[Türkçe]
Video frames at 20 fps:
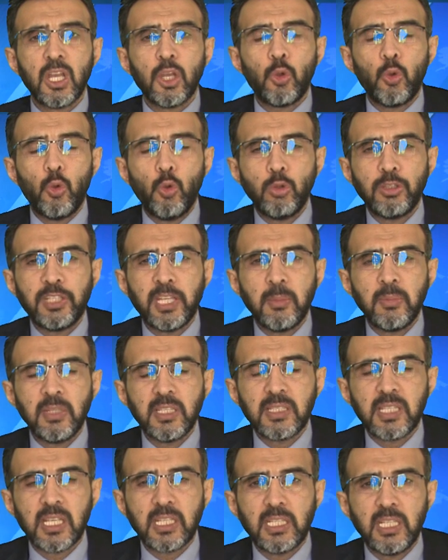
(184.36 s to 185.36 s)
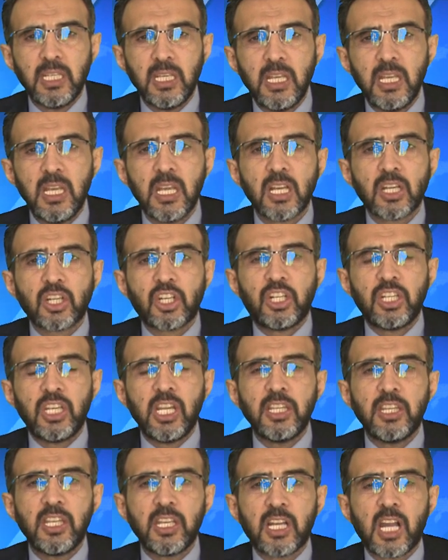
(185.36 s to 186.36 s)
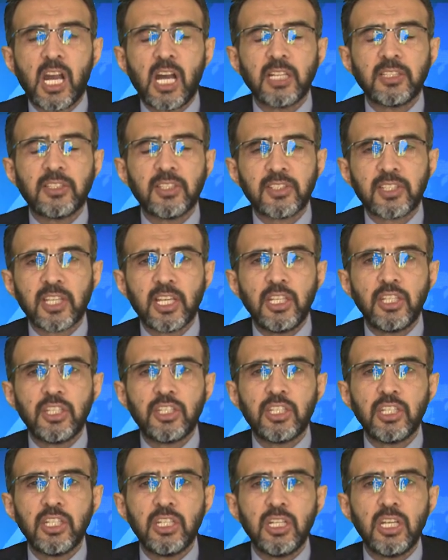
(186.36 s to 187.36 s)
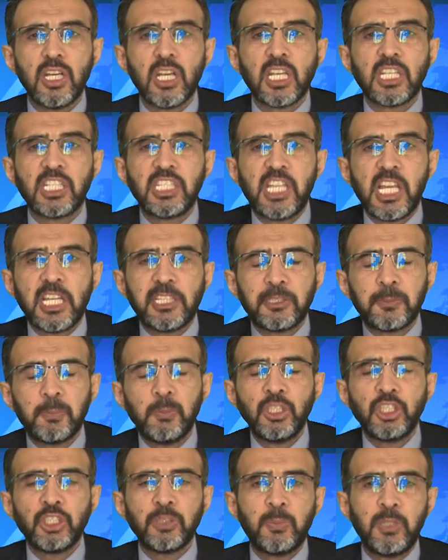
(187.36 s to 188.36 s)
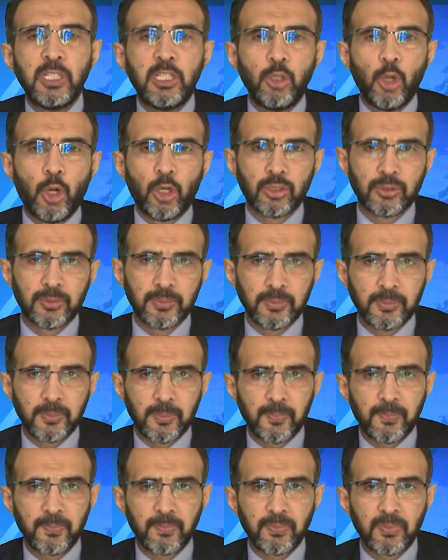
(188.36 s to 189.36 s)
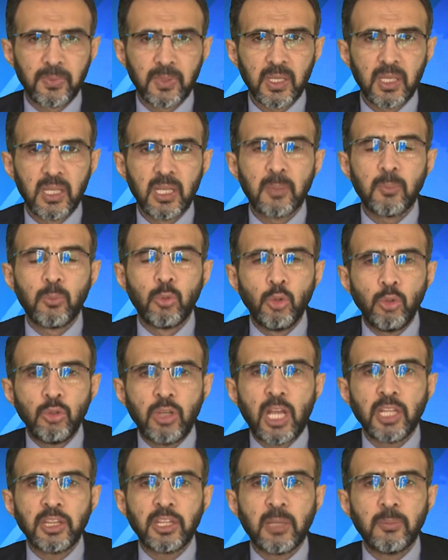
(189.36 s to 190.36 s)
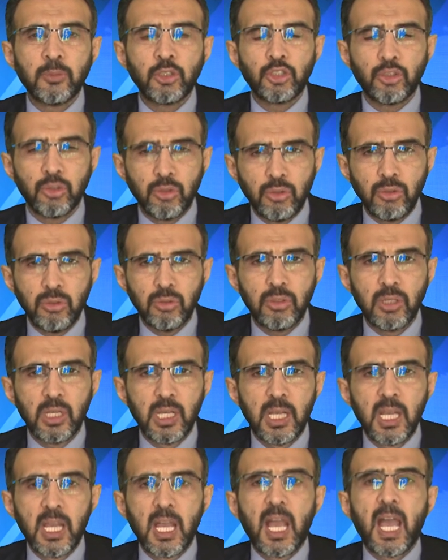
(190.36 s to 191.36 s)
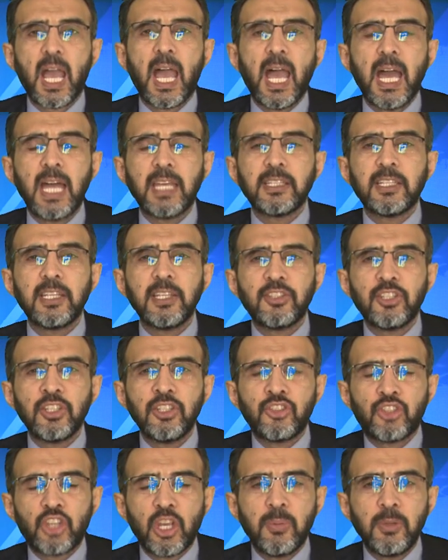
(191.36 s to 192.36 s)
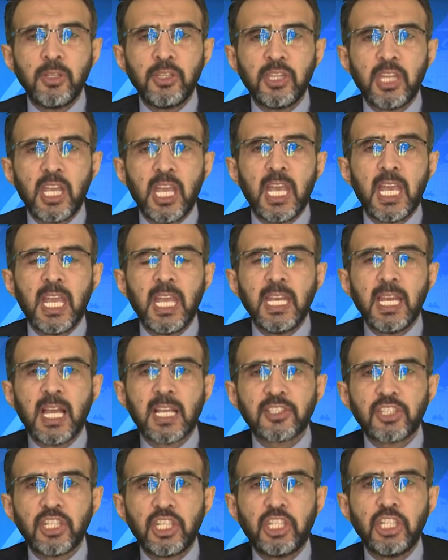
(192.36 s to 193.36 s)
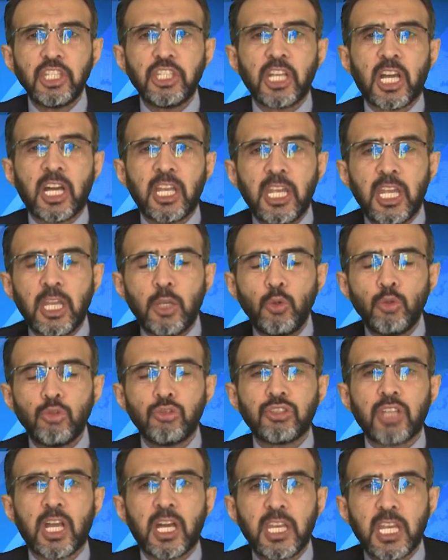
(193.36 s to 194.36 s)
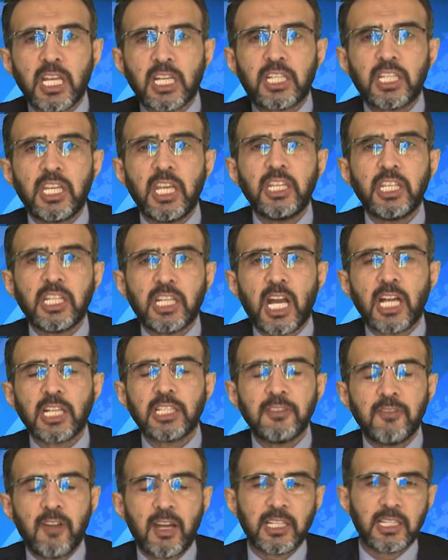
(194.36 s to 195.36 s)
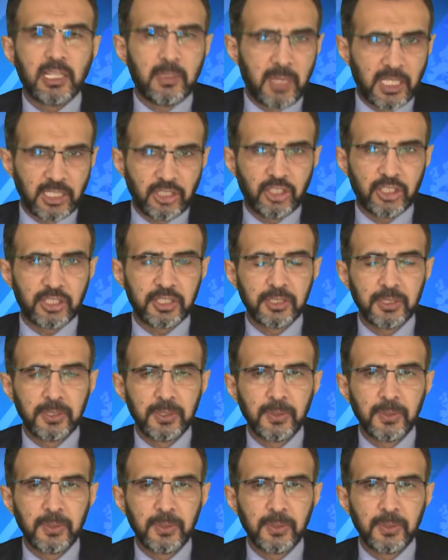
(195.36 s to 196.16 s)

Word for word: ülkemizdeki kredi kartı sayısı 70 milyon. Bunun anlamı şu herkesin cebinde en az 2 tane 3 tane kredi kartı var demektir.